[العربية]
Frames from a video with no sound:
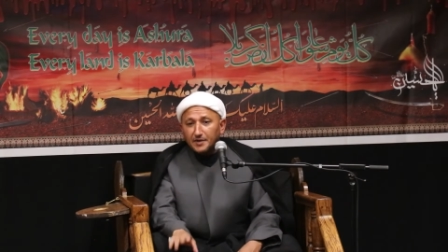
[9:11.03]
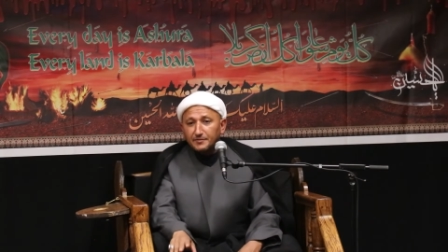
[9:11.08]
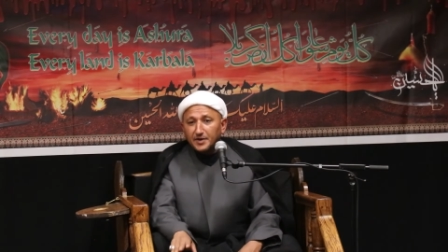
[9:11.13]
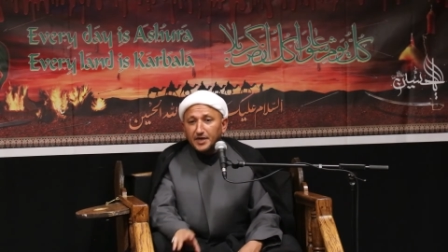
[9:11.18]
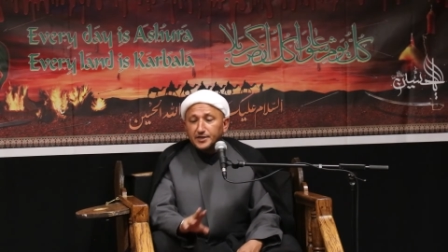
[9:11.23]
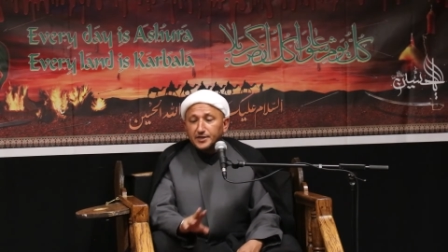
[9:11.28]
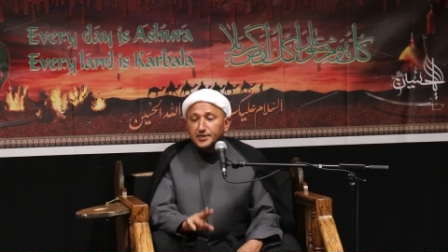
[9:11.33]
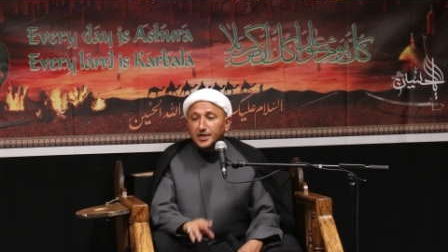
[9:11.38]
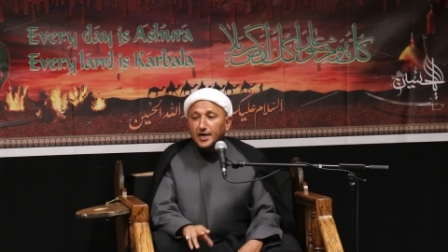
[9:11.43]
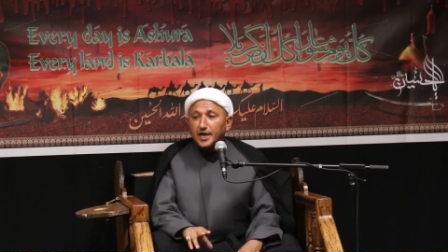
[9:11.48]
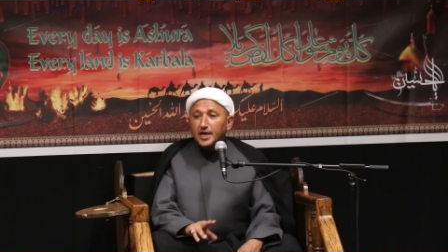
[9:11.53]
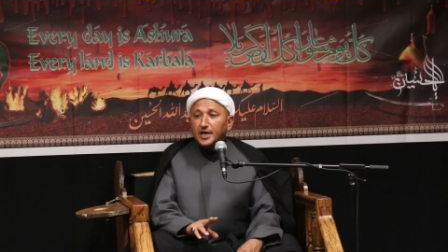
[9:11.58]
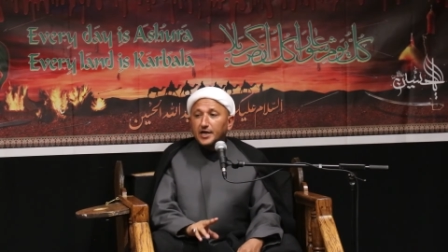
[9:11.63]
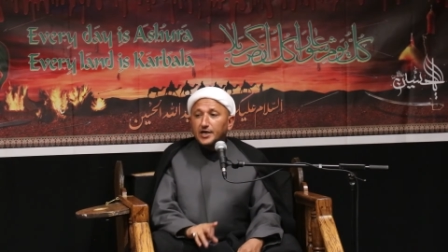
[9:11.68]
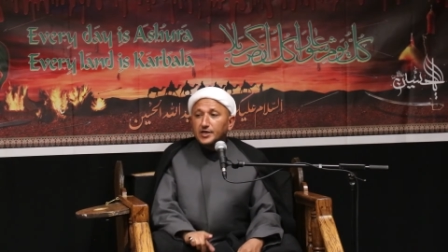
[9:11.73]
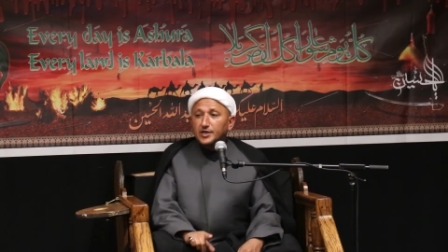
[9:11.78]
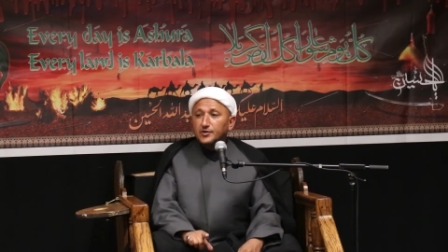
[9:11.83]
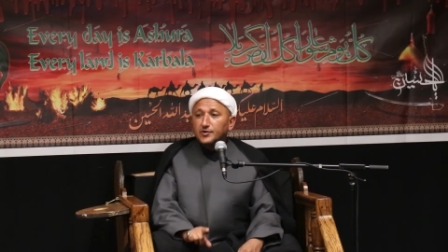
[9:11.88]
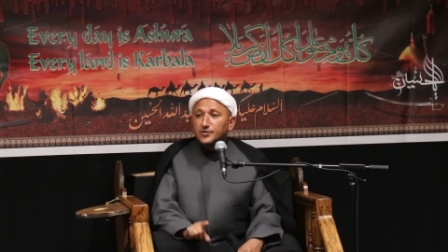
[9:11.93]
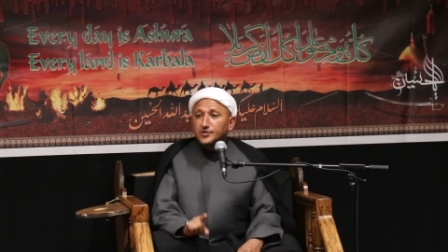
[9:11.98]
أبينا
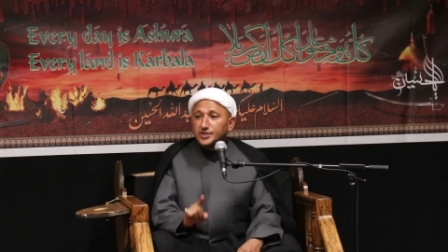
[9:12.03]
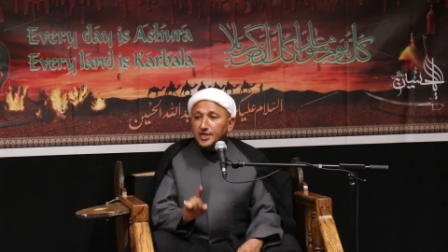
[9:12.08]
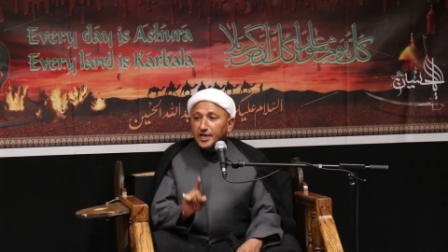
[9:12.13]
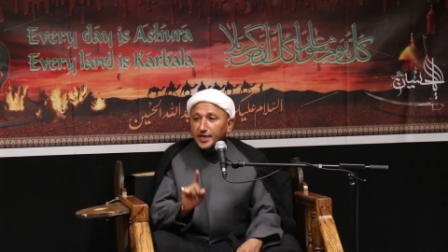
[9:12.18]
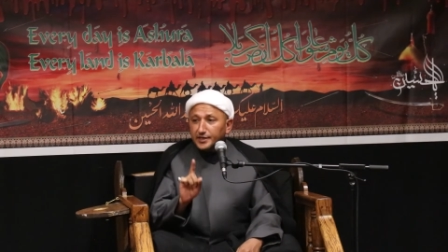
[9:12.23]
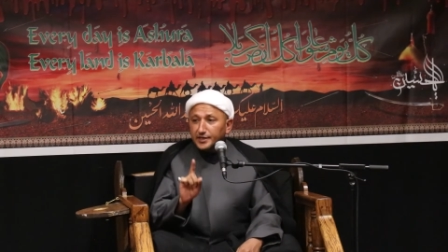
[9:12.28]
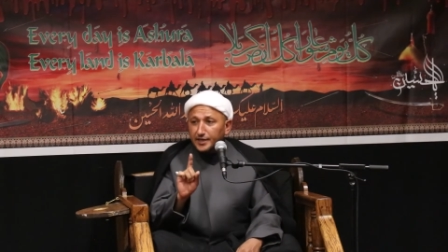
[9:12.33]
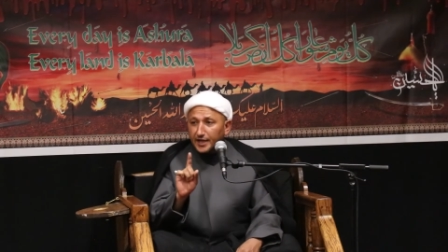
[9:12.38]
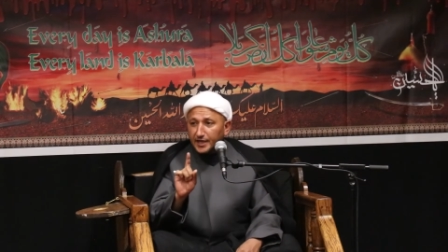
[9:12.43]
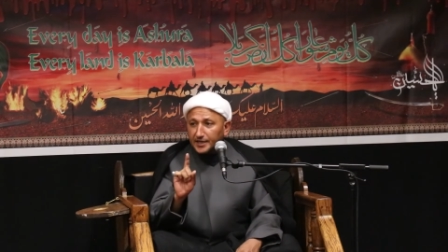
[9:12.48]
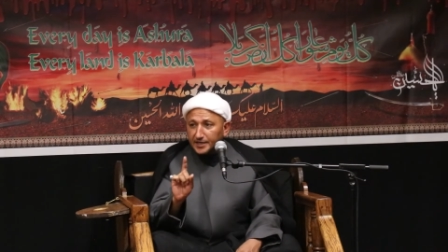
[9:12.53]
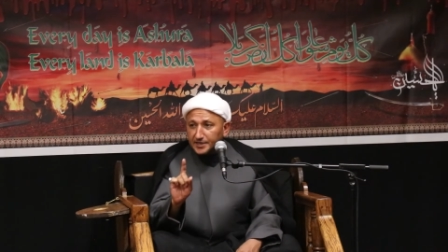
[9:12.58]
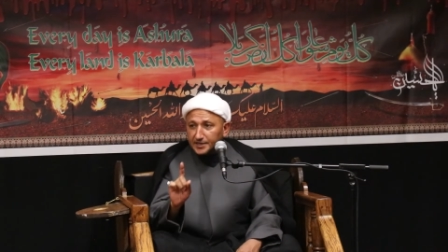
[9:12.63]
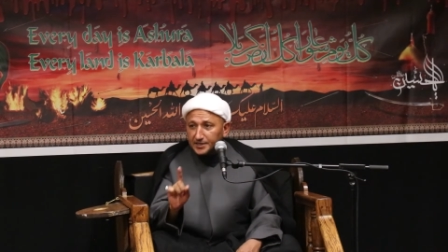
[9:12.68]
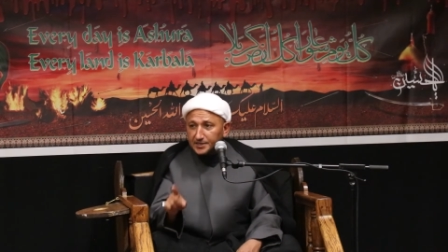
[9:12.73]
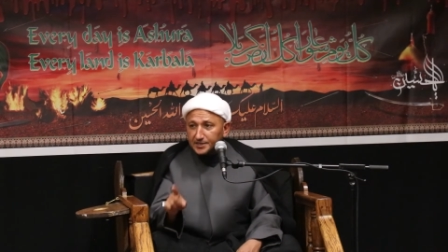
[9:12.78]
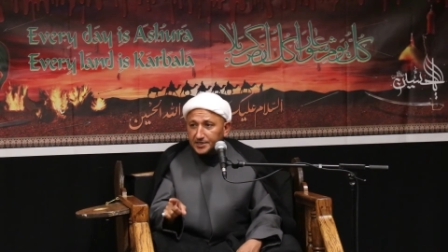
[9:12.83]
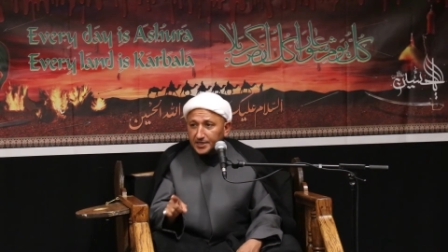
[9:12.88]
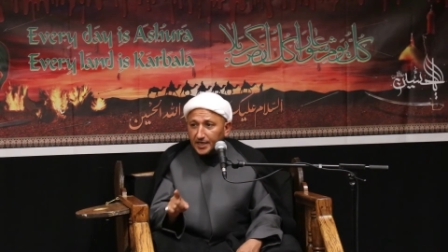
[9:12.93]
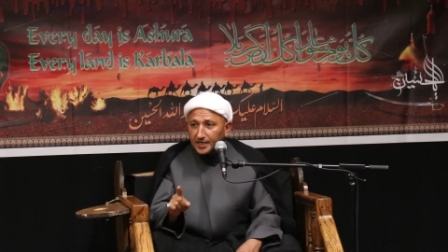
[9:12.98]
الحسين
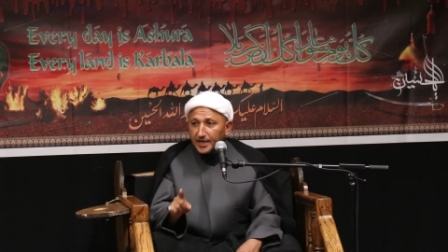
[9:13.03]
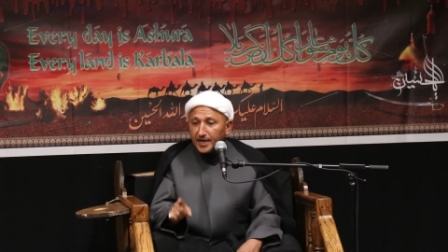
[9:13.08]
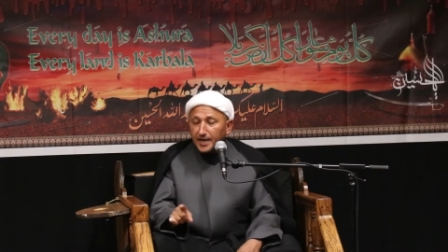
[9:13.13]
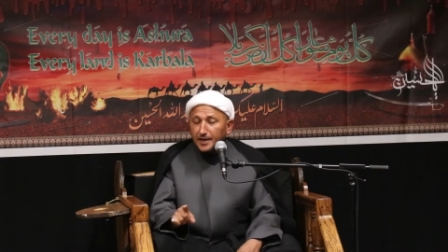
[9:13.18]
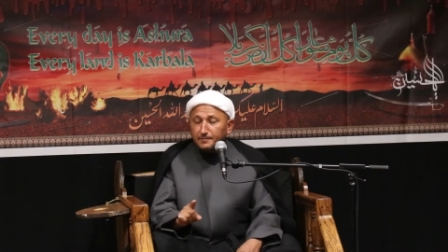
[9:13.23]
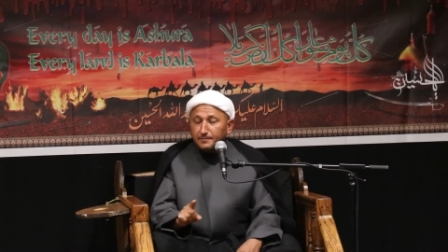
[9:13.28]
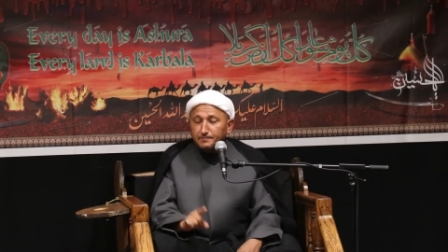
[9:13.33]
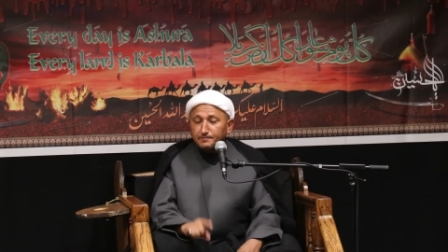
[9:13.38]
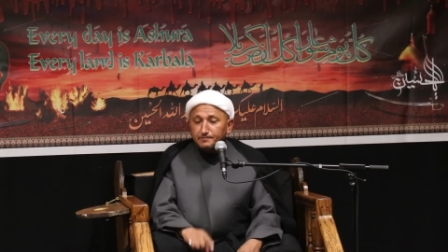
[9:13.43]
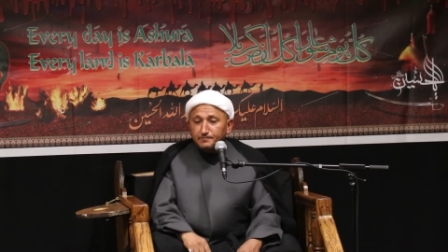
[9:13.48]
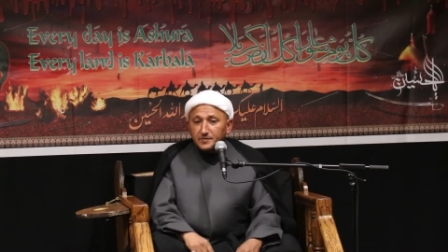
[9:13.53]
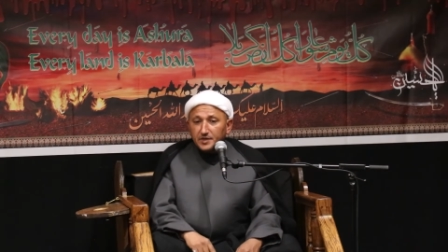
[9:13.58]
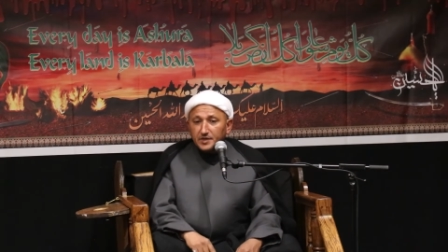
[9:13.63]
عليه السلام